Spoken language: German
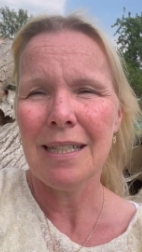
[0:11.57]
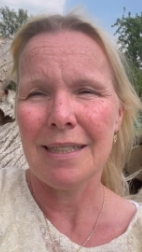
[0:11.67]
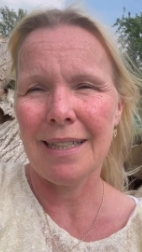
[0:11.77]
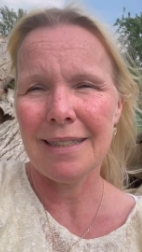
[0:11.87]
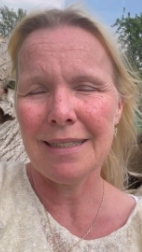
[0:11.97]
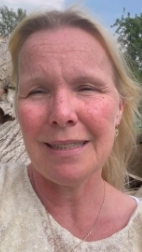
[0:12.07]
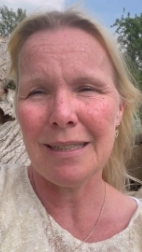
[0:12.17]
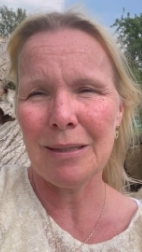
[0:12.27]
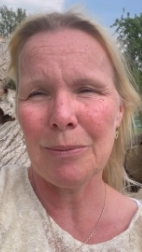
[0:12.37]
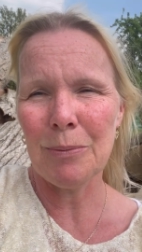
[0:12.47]
dann
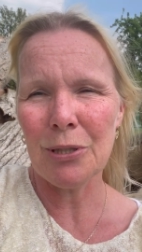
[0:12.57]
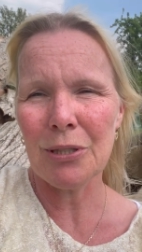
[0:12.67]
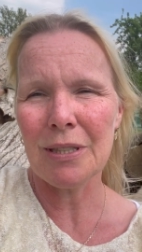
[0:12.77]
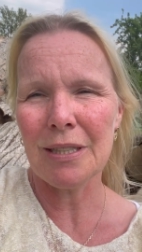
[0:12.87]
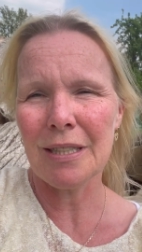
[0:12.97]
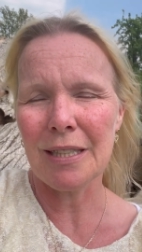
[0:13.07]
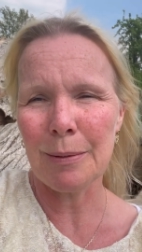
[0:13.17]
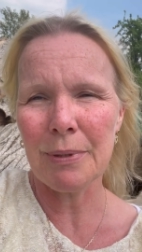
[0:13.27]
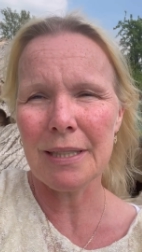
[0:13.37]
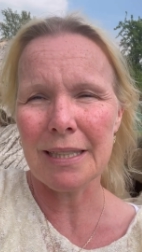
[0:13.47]
möchte ich dich
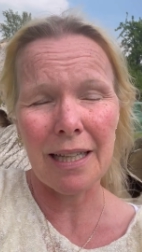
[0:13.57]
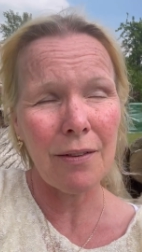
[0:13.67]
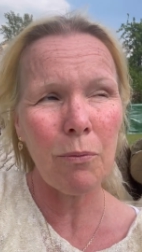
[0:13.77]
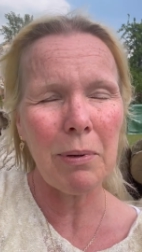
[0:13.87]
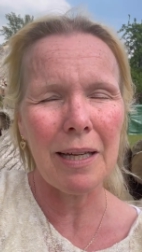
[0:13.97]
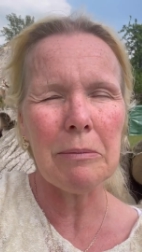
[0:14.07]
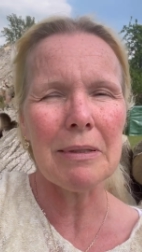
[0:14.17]
bitten, dran zu bleiben,